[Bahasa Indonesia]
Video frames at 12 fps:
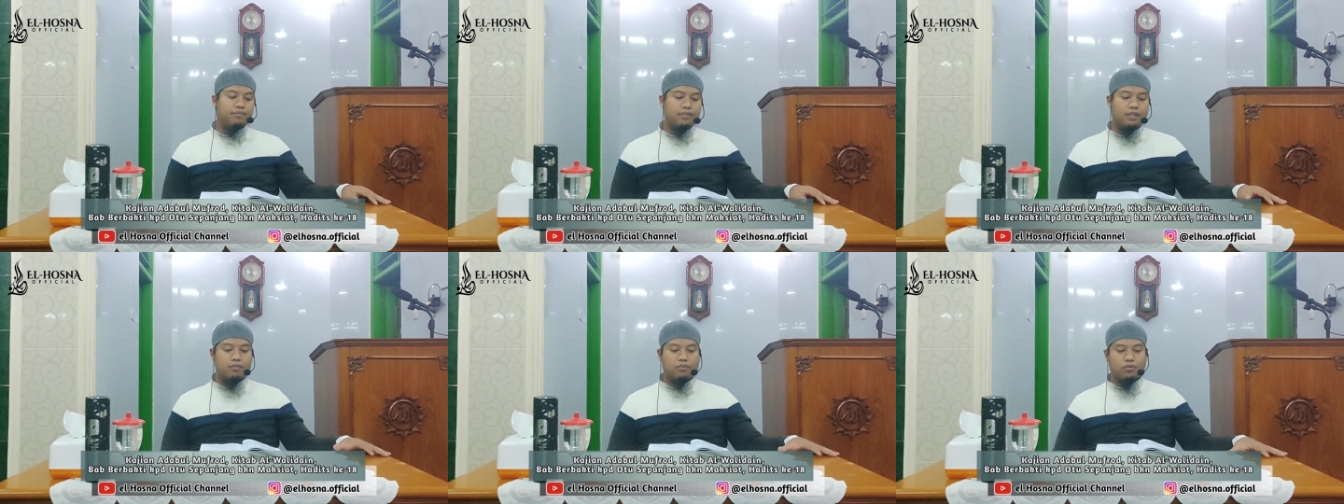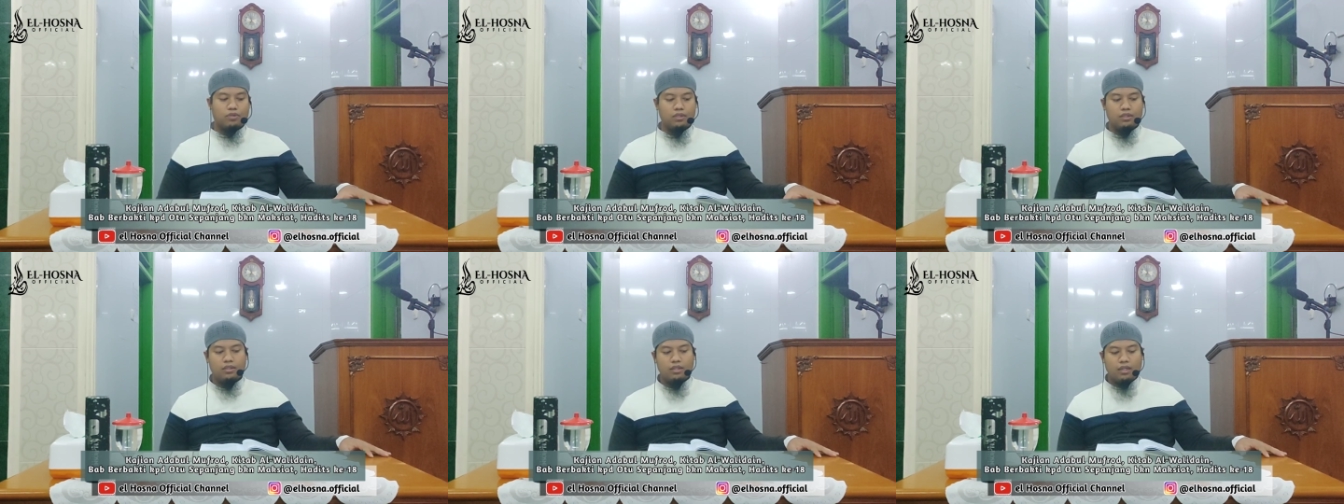Namun
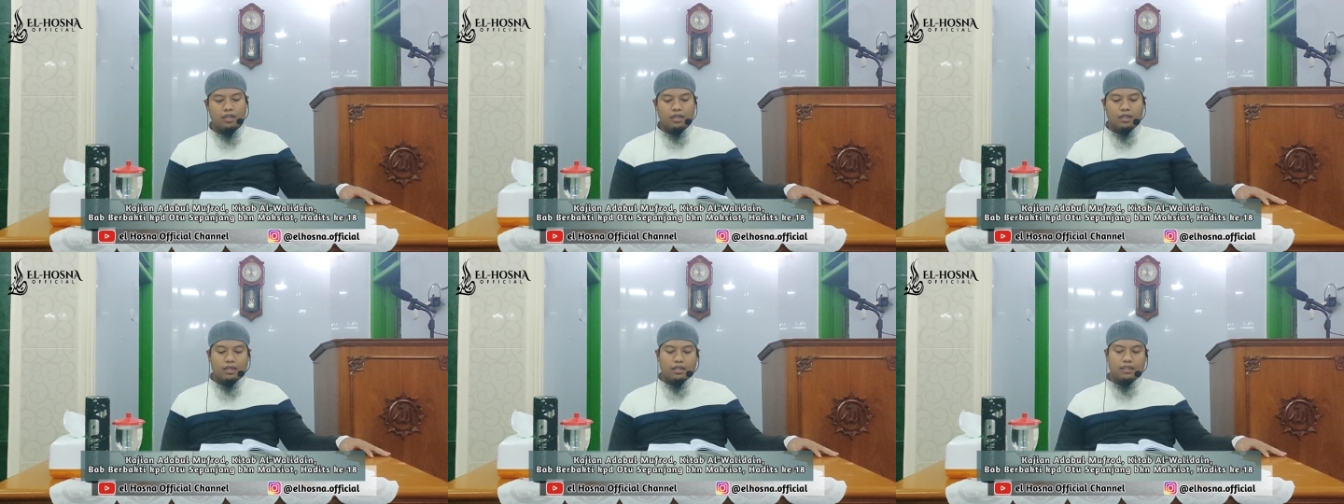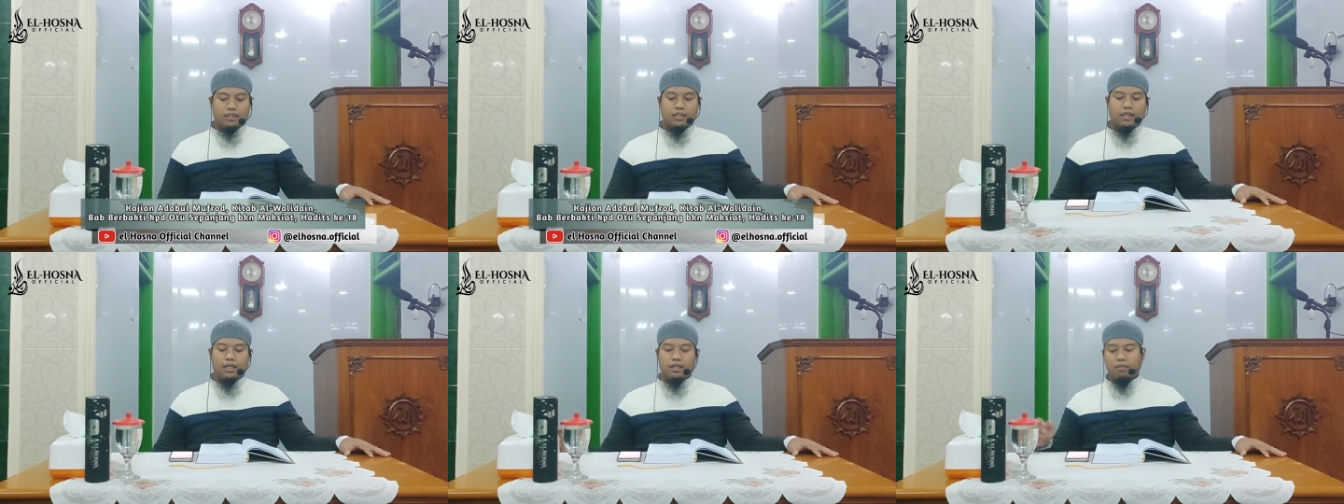di
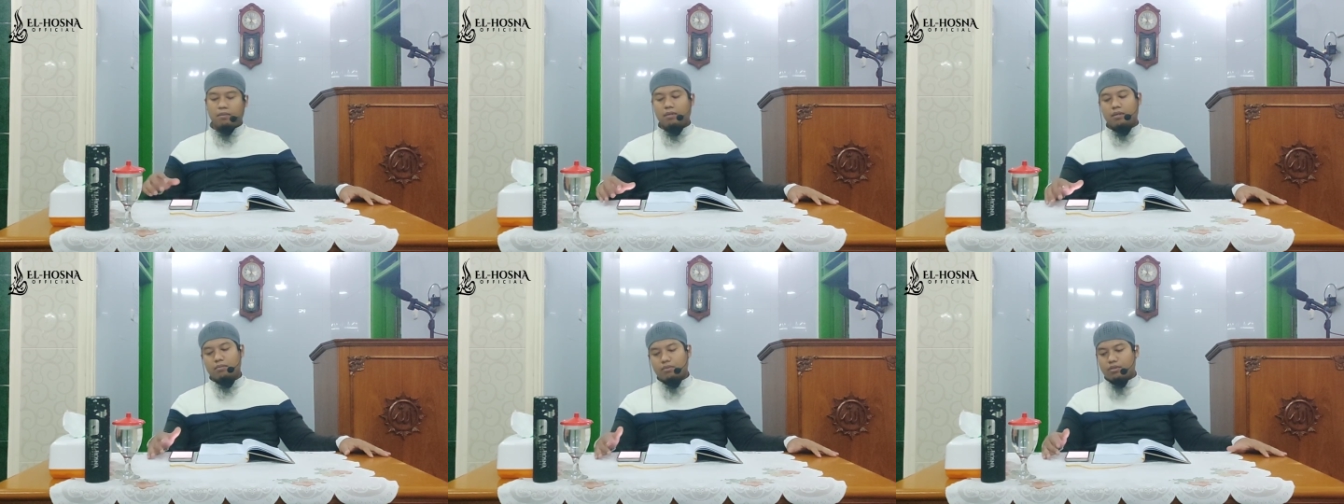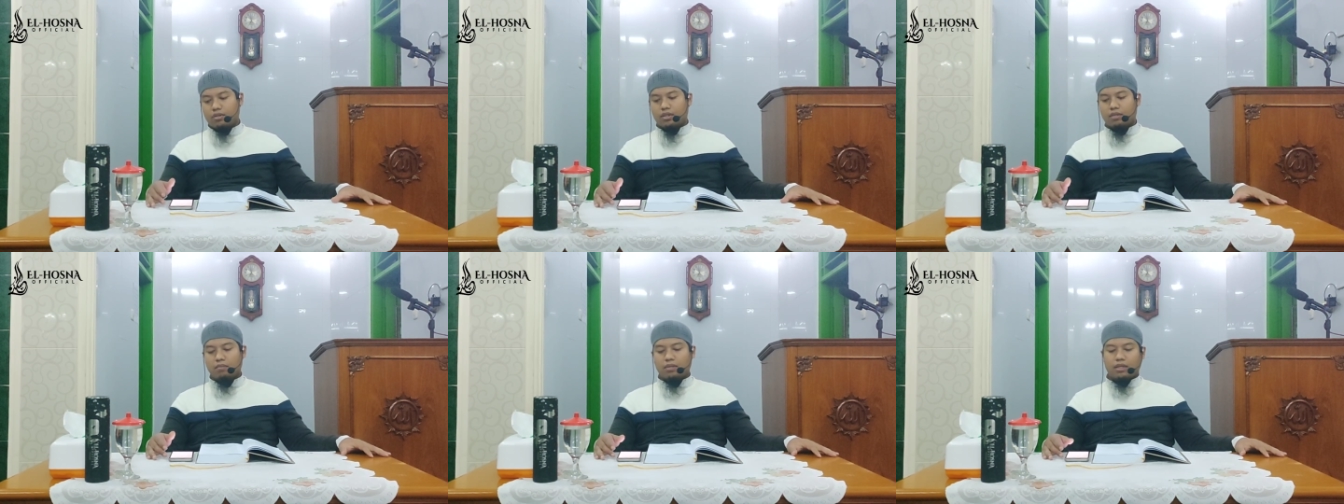sini Al Imam Al
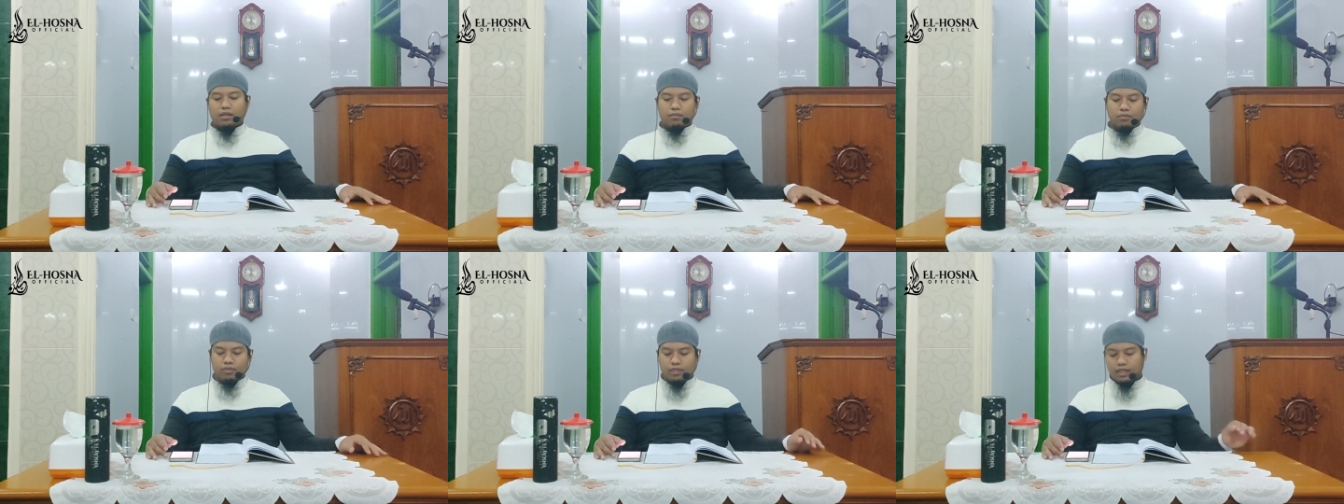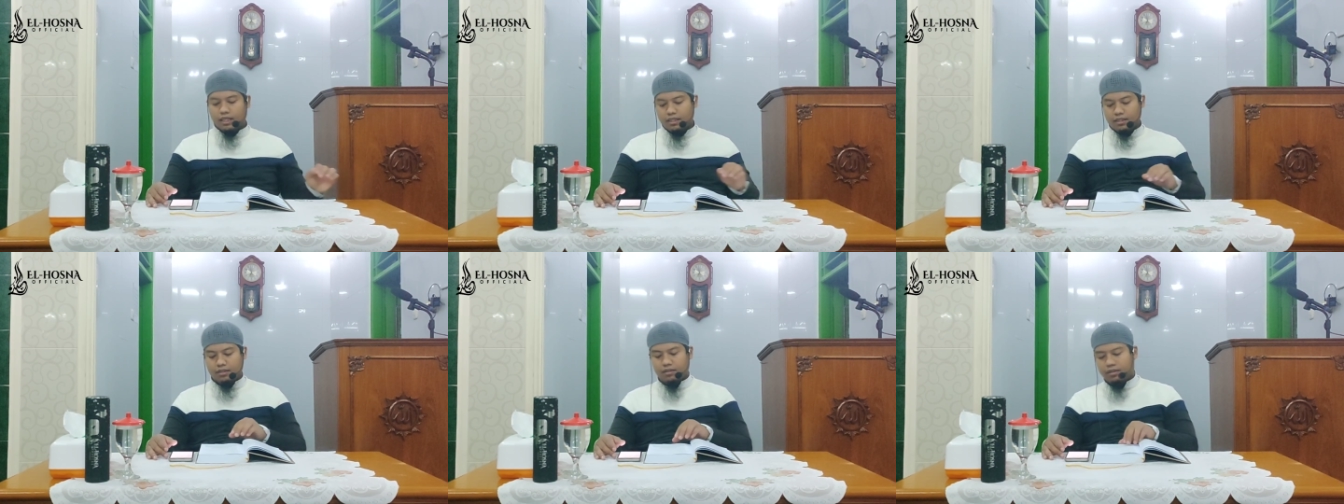Bukhari
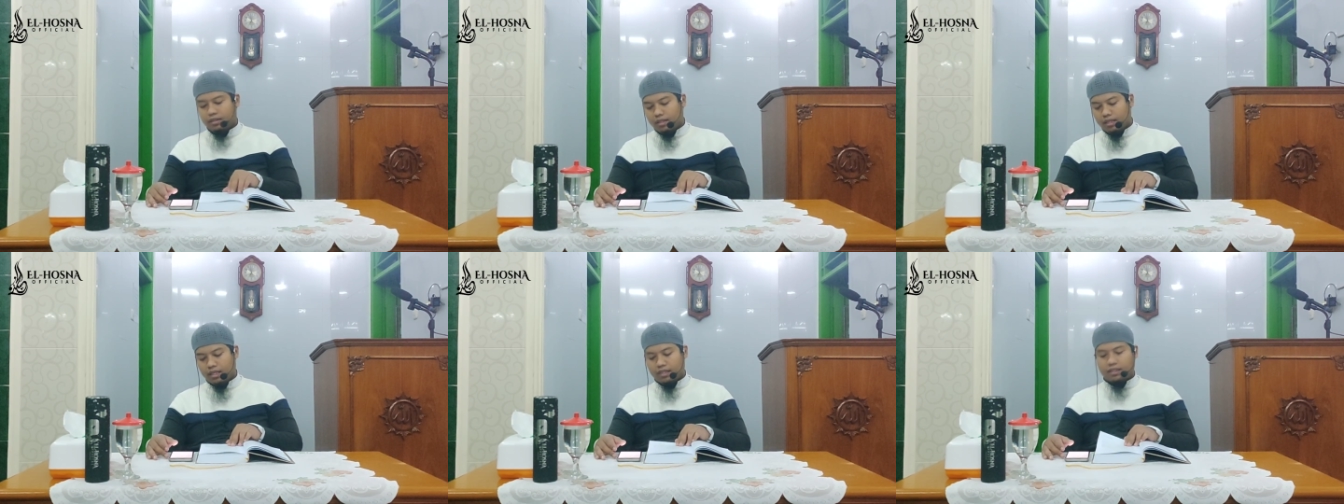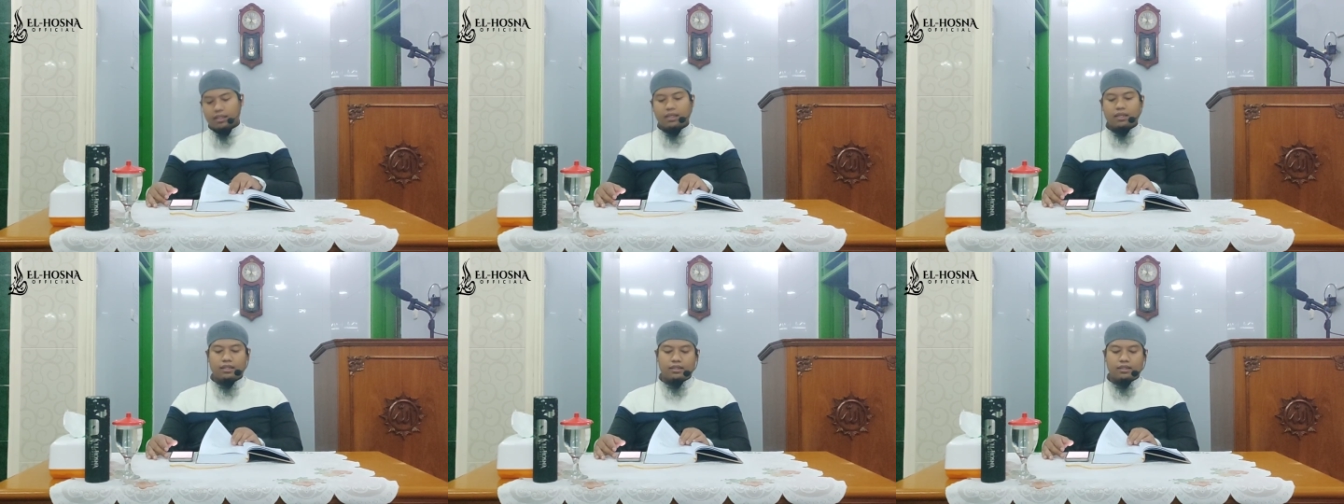menggabungkan ada